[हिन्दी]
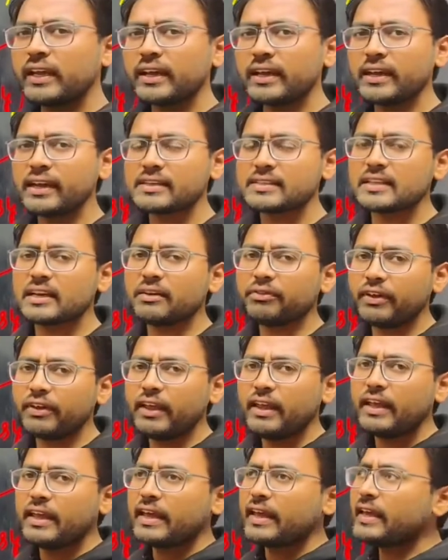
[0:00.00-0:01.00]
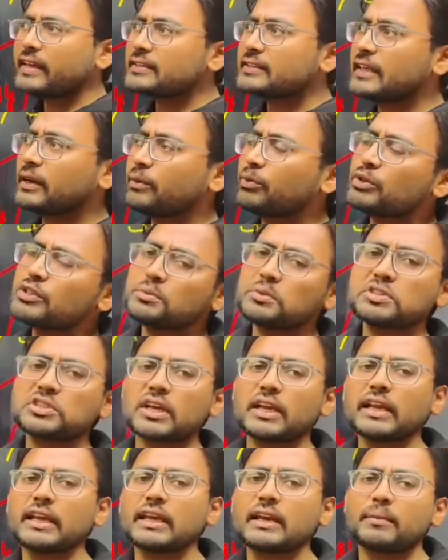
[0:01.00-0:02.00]
है कि सिर्फ एक सीक्वेंस में
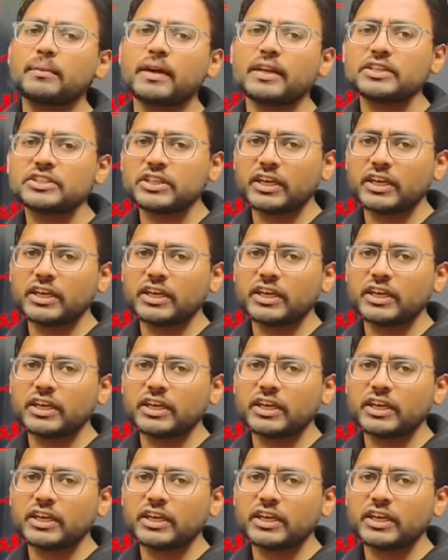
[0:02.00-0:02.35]
चलेगी हमारी